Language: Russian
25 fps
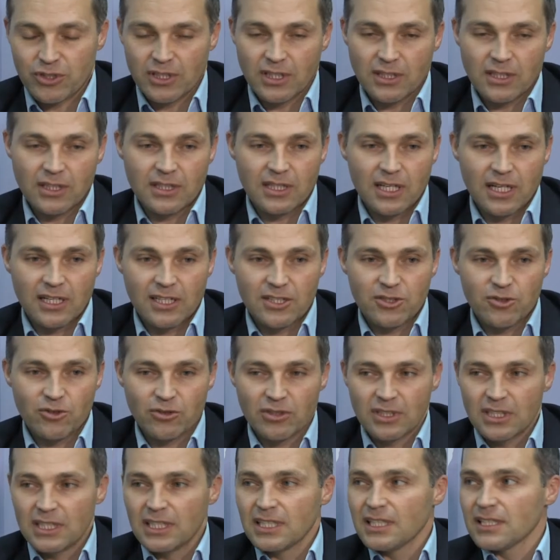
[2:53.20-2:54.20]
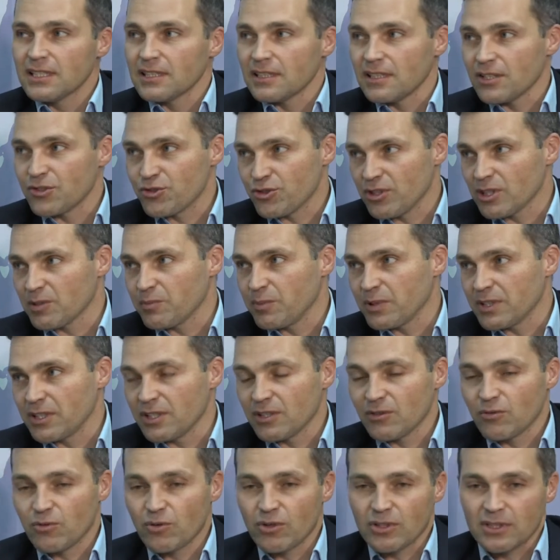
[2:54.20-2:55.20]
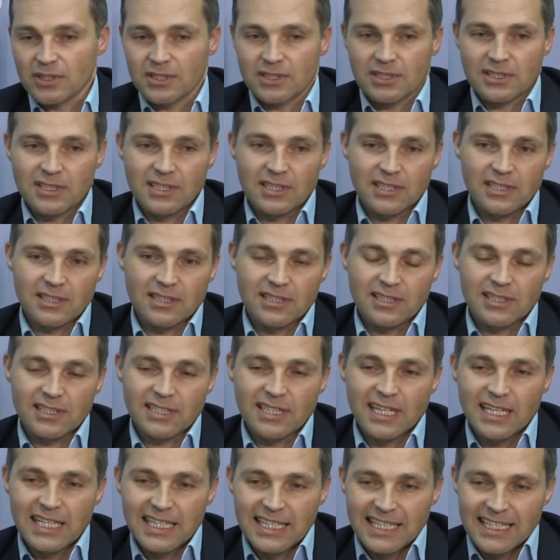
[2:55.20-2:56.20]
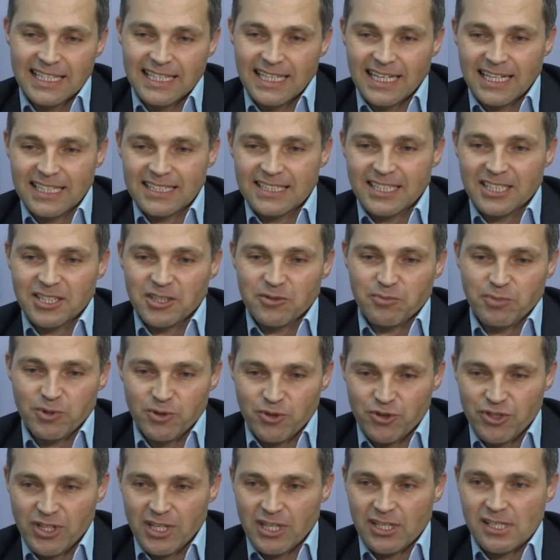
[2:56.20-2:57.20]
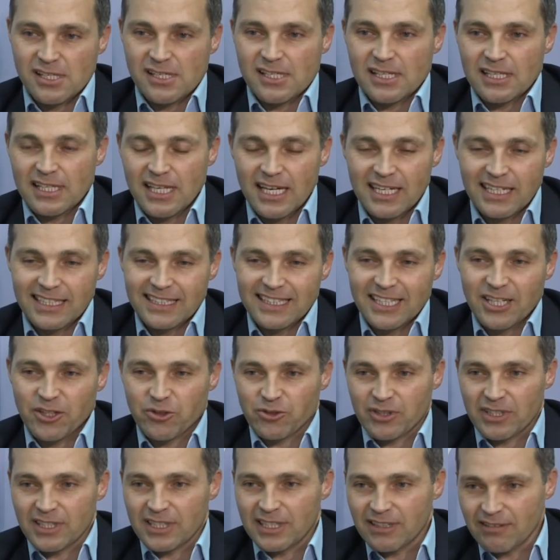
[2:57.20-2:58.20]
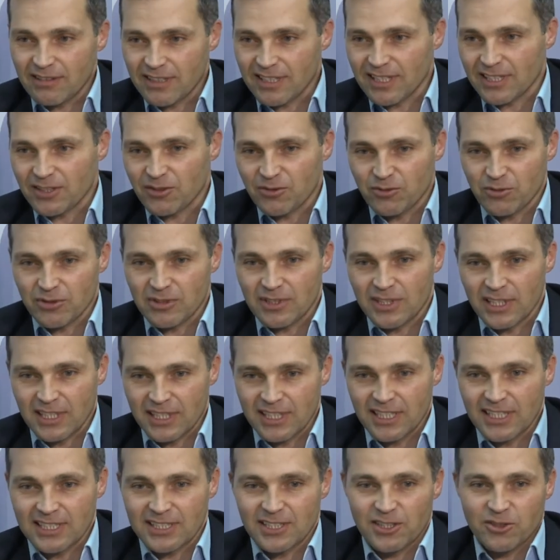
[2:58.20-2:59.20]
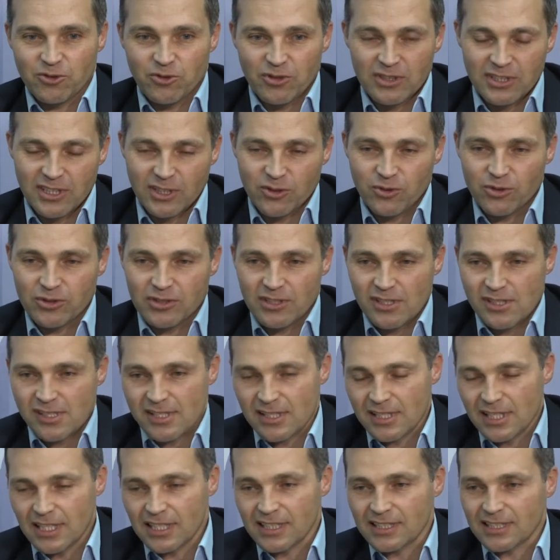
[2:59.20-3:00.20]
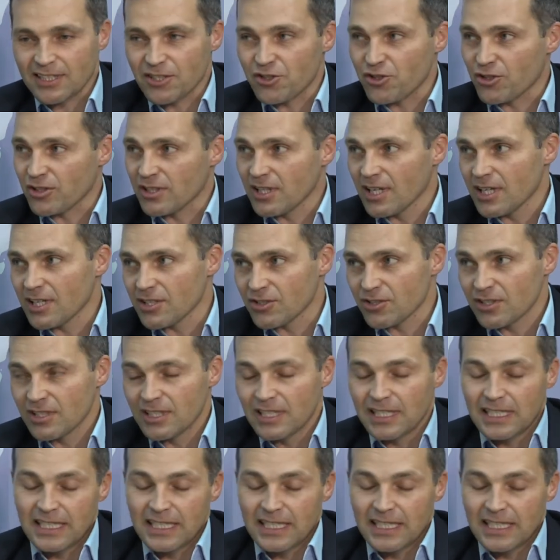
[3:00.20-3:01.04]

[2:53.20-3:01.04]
когда ты актер, ты человек подневольный, и когда ты получаешь сценарий на руки, говорят, вот такая-то роль, такой-то сценарий, ты читаешь,